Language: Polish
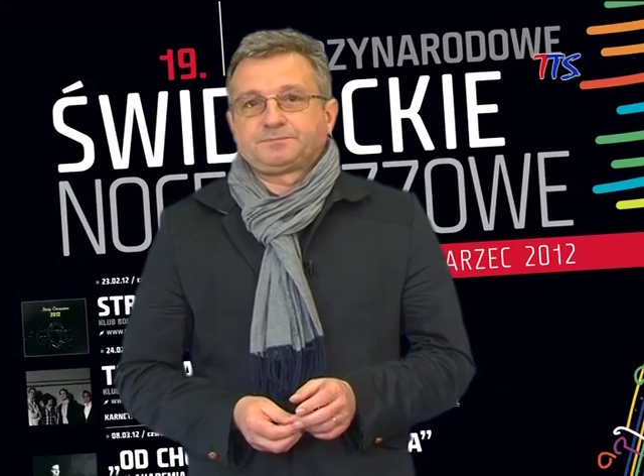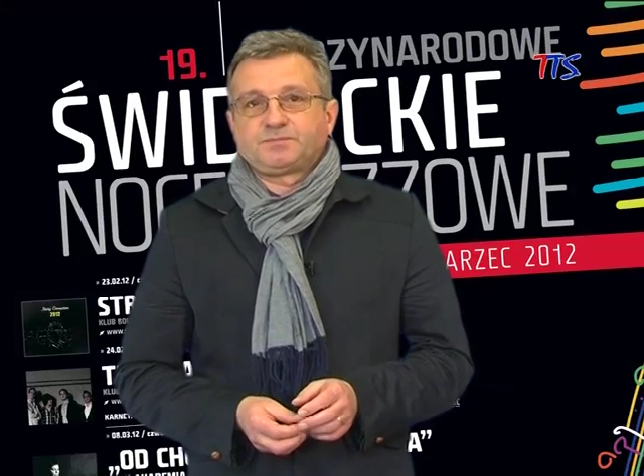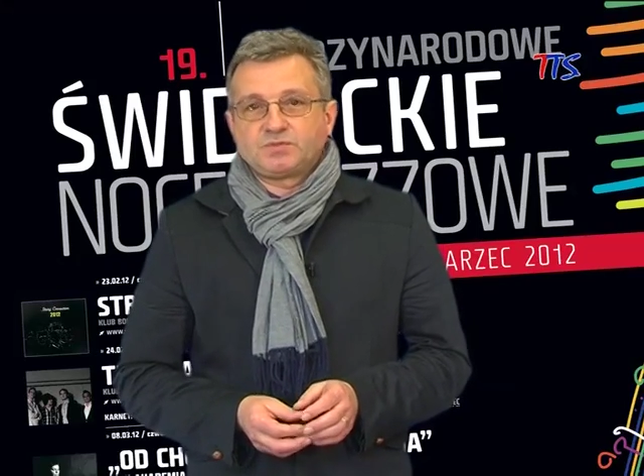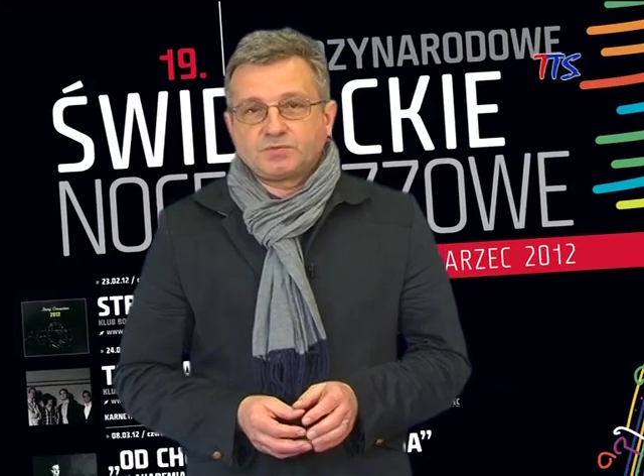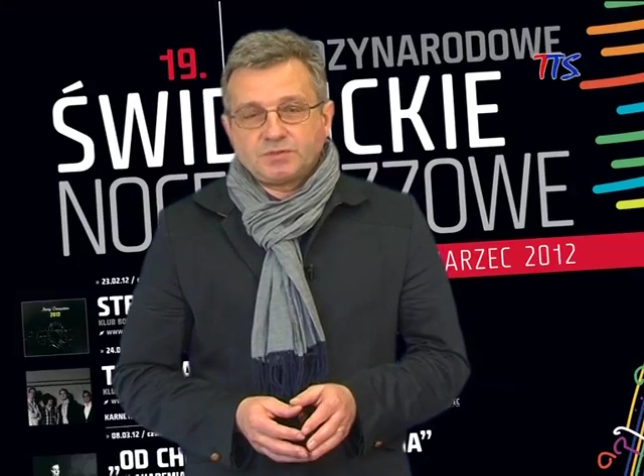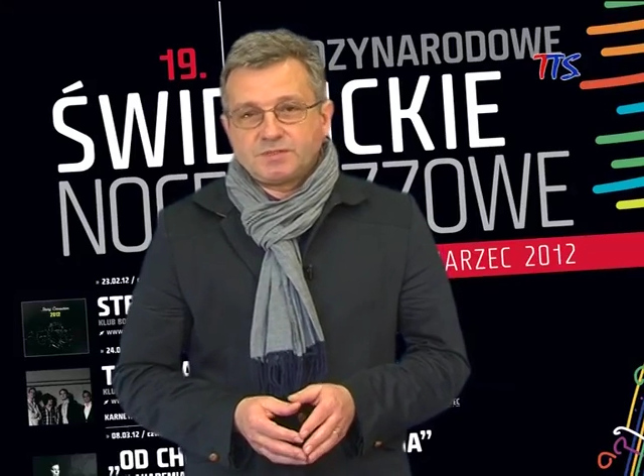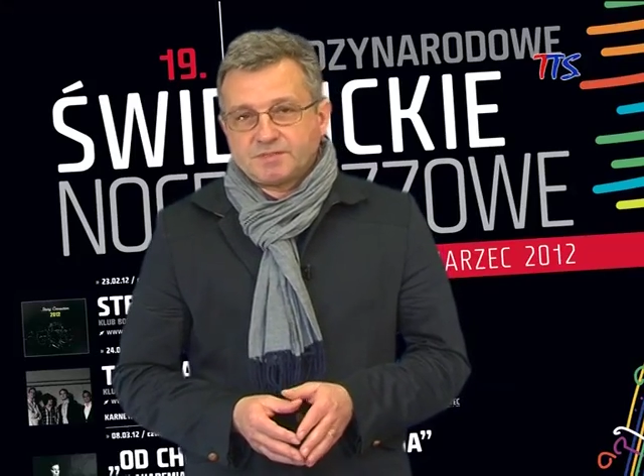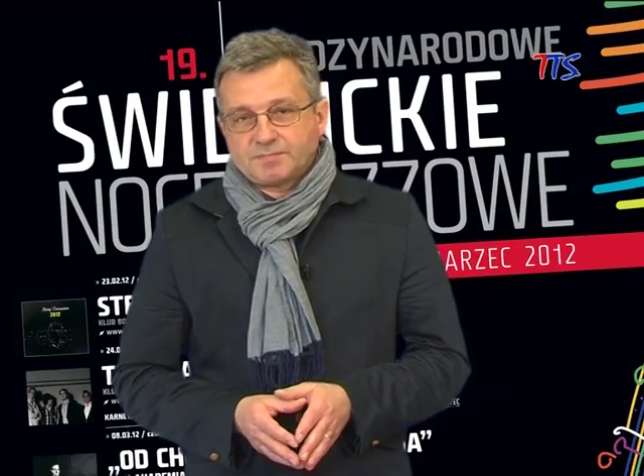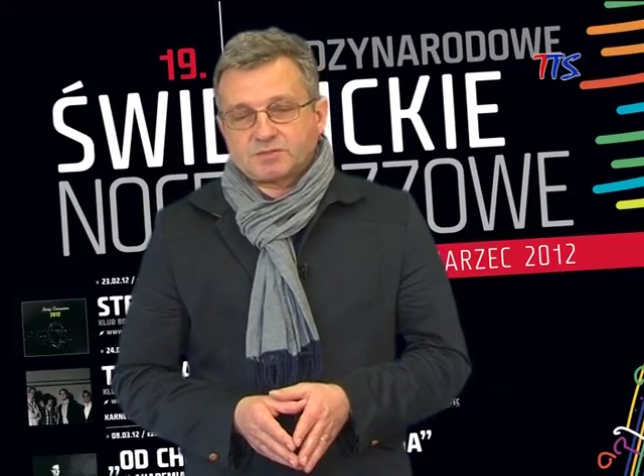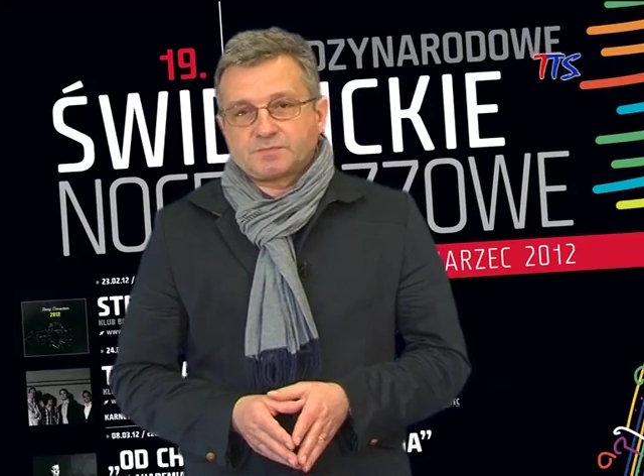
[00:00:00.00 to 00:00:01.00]
Dziękuję i
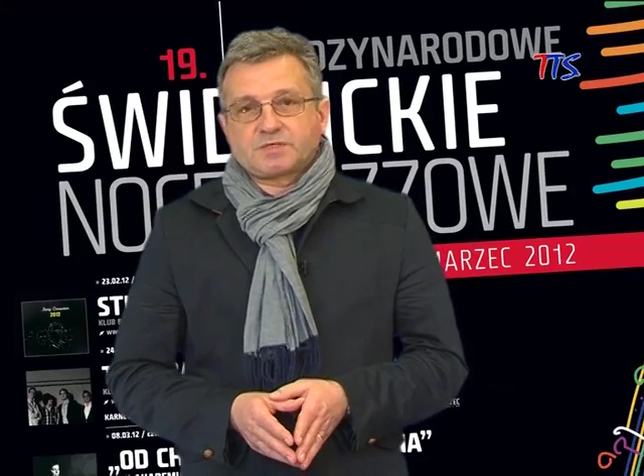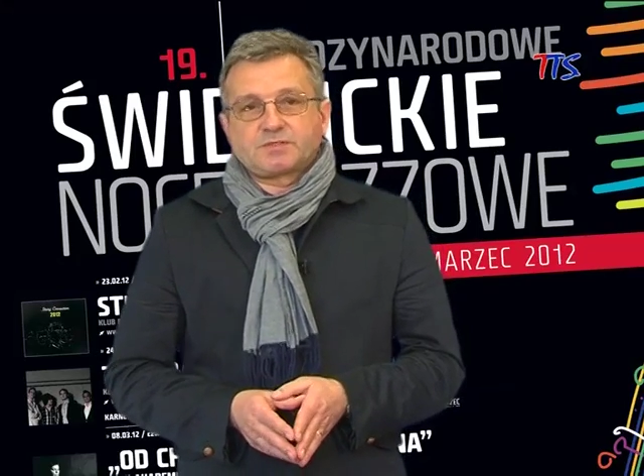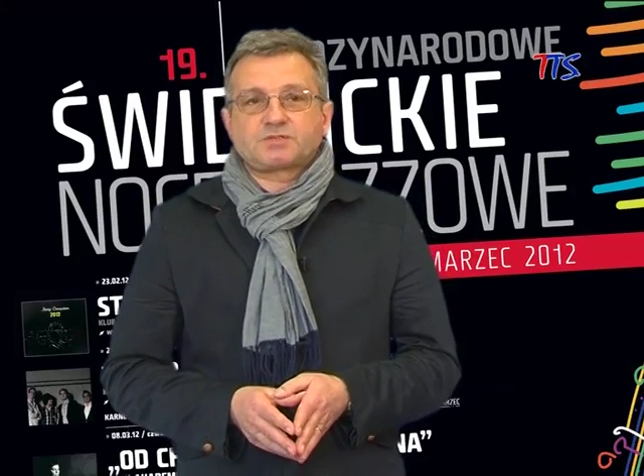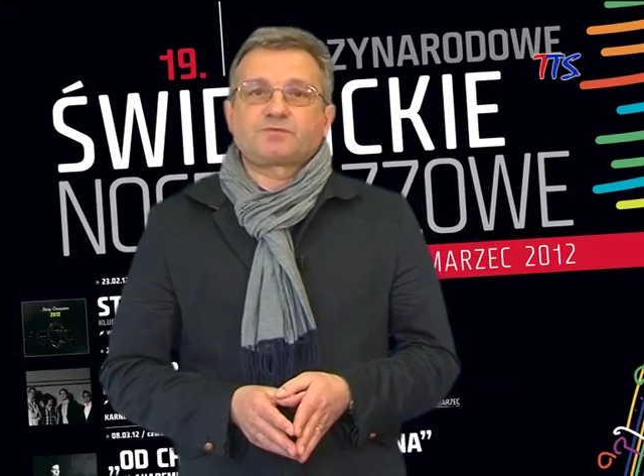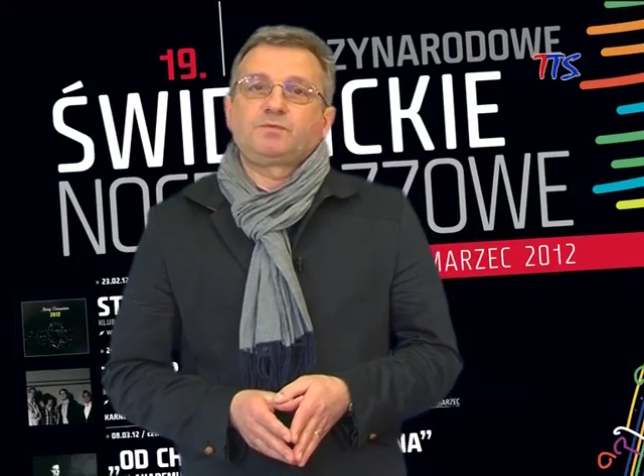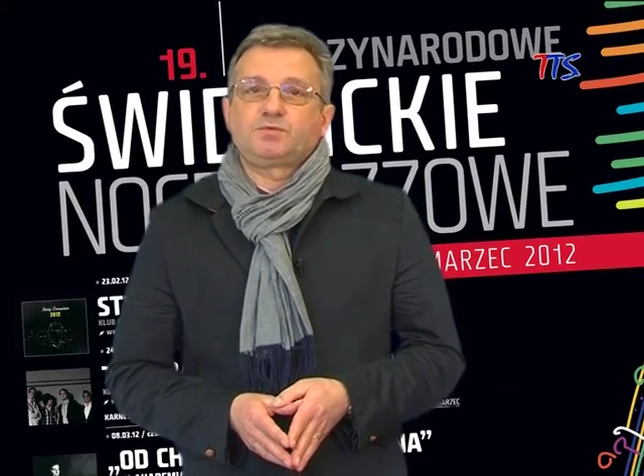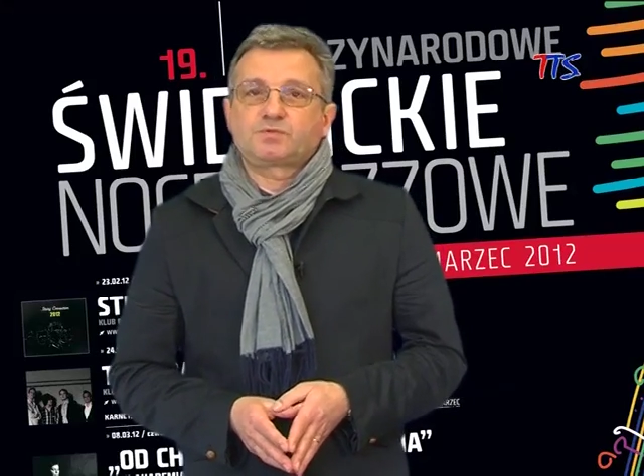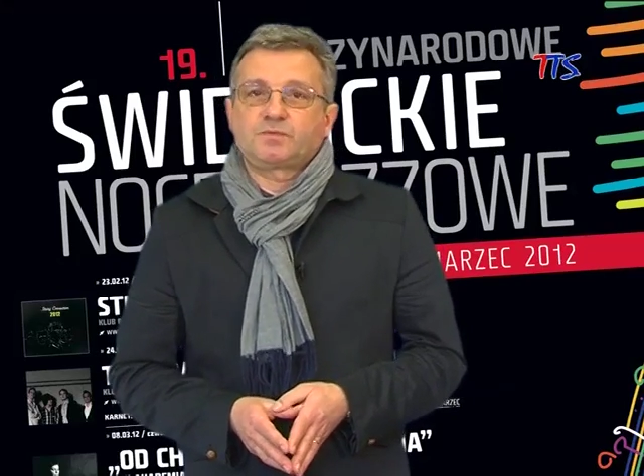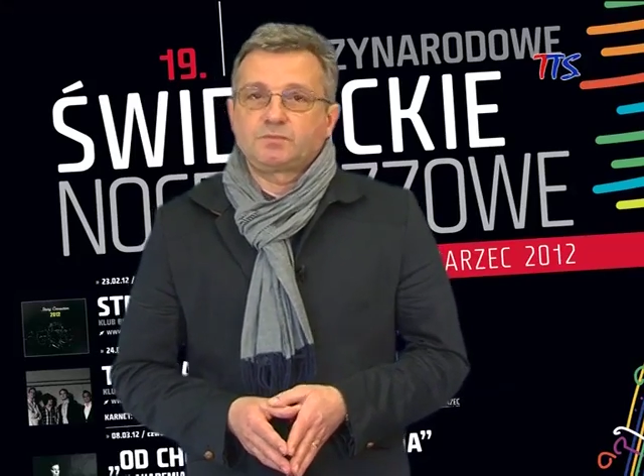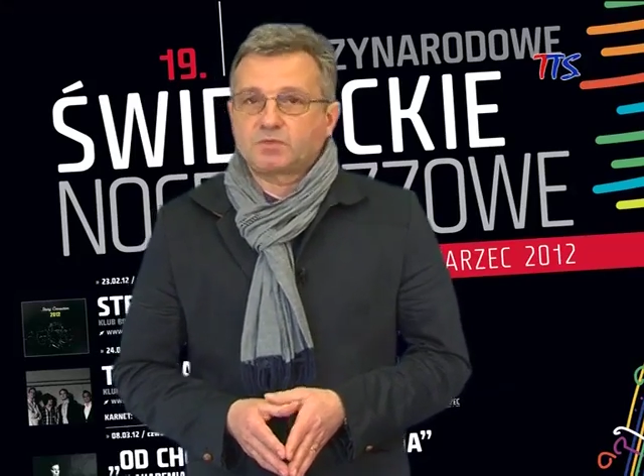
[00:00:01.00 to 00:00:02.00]
zapraszam serdecznie w imieniu
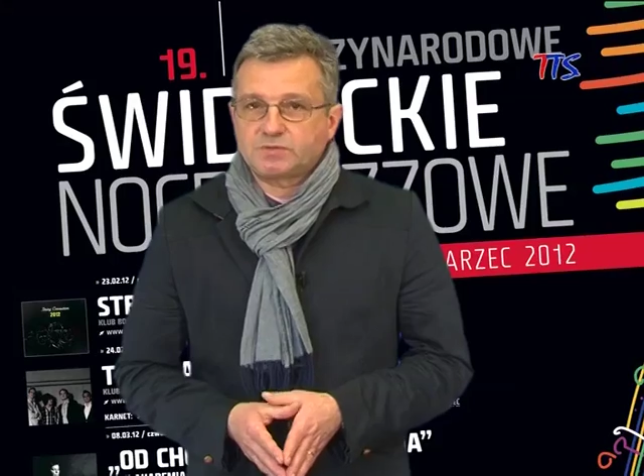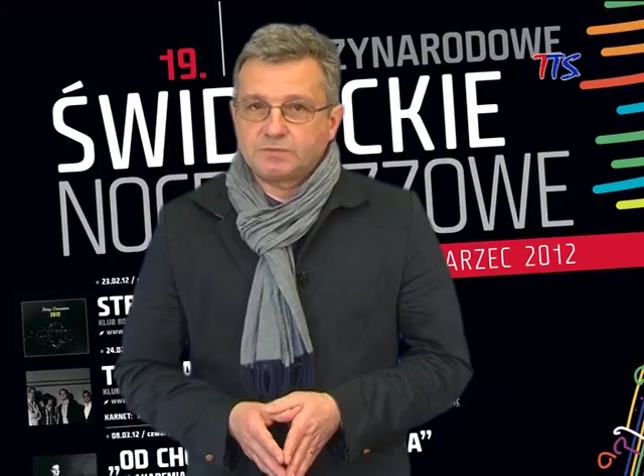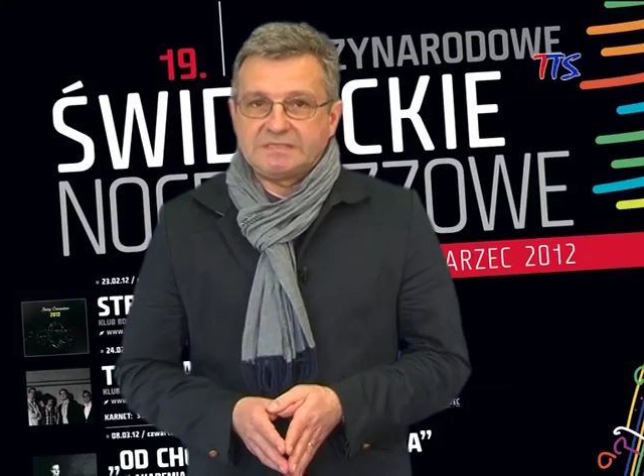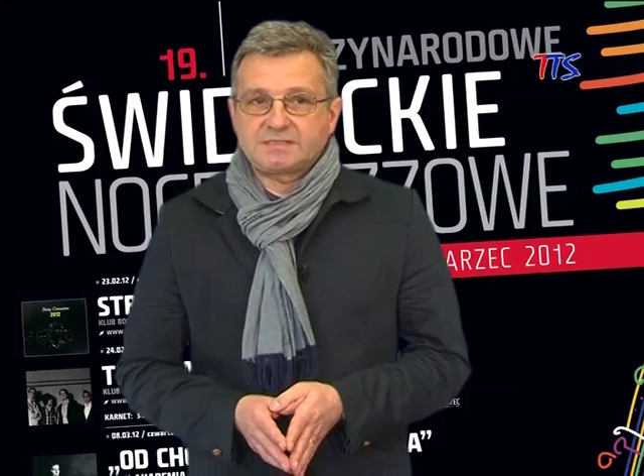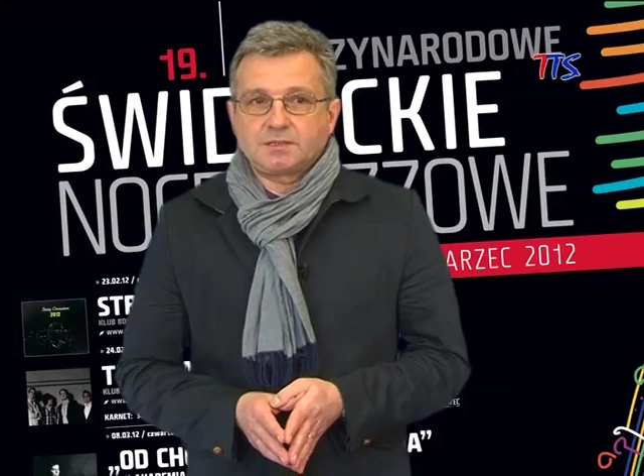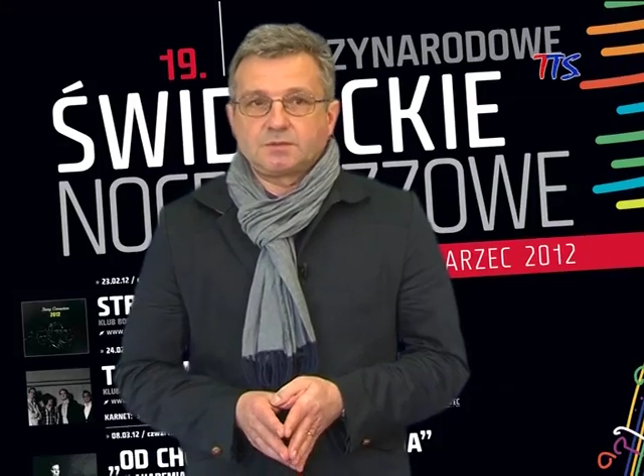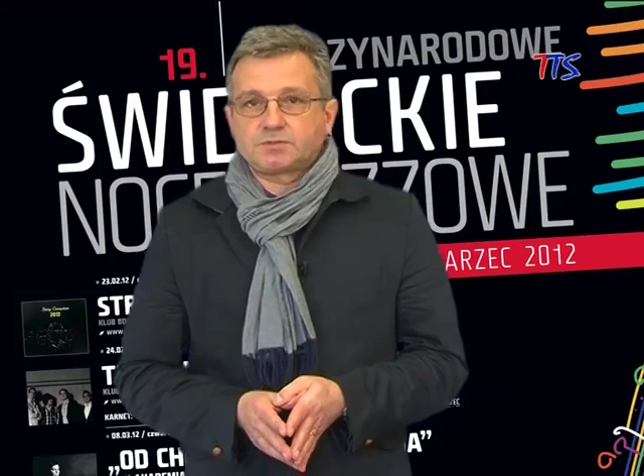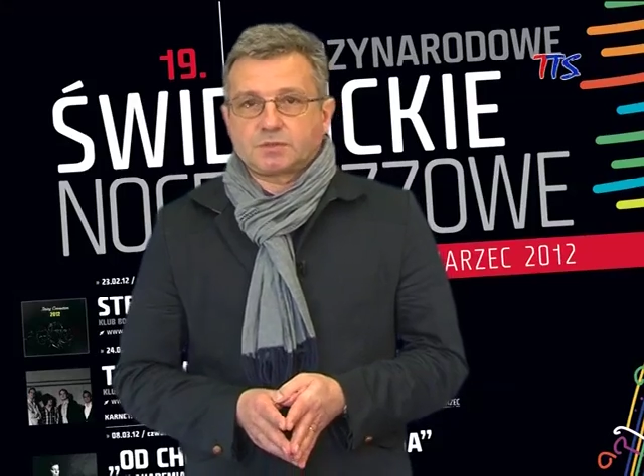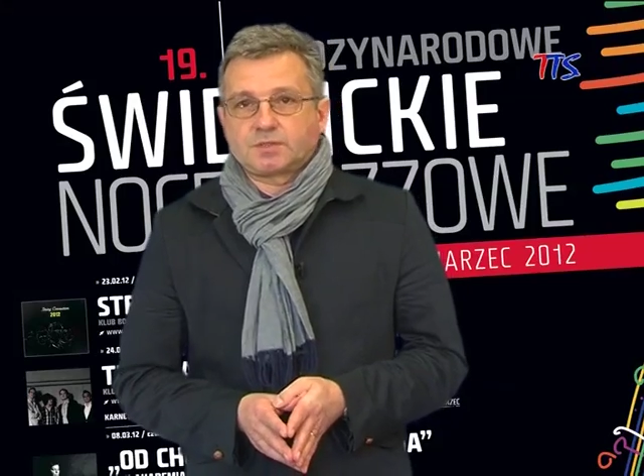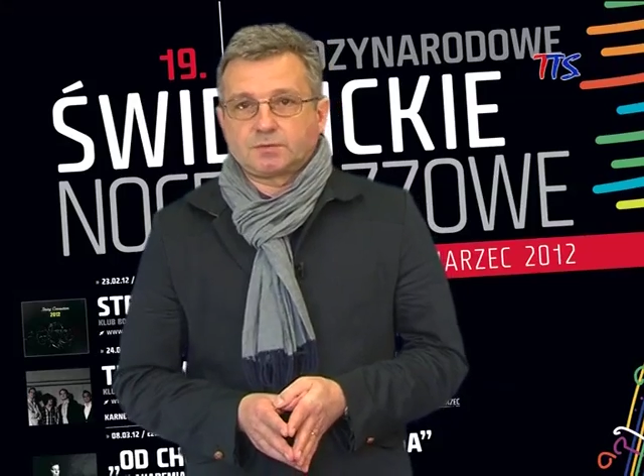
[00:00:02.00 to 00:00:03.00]
swoim oraz Świdnickiego
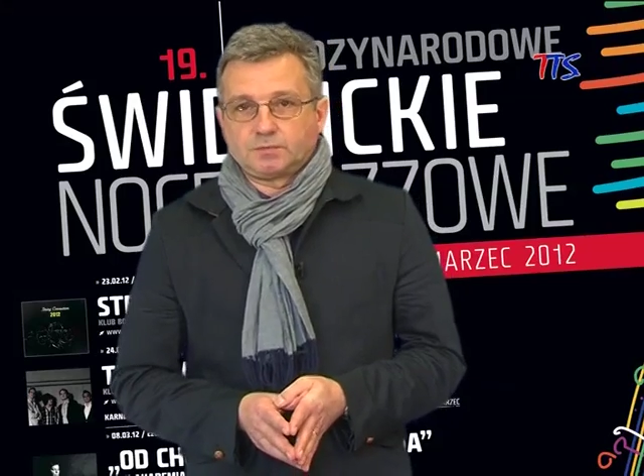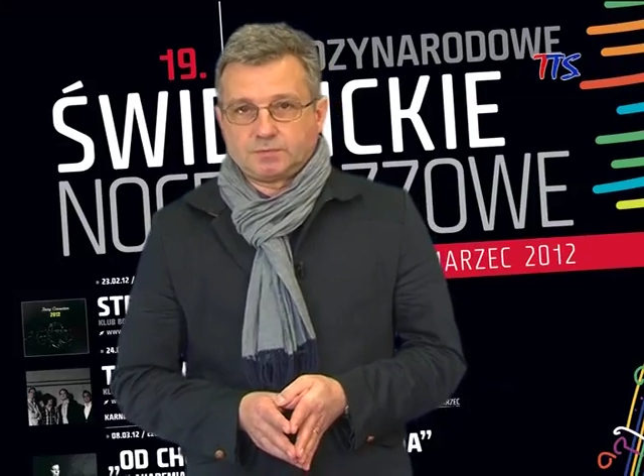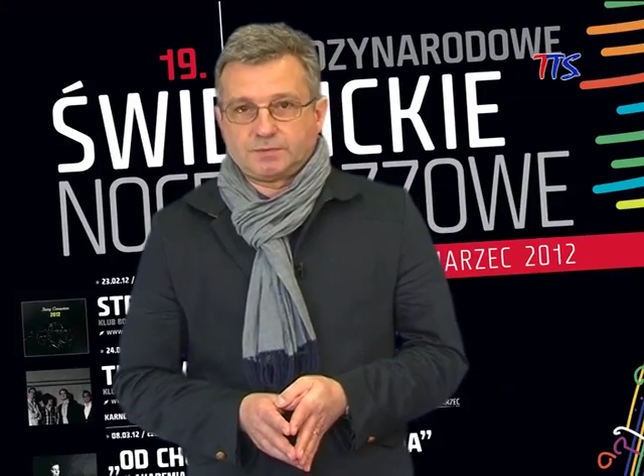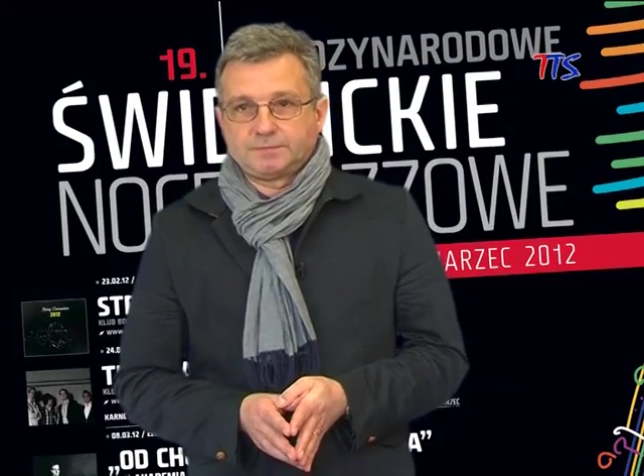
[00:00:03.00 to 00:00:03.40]
Ośrodka Kultury.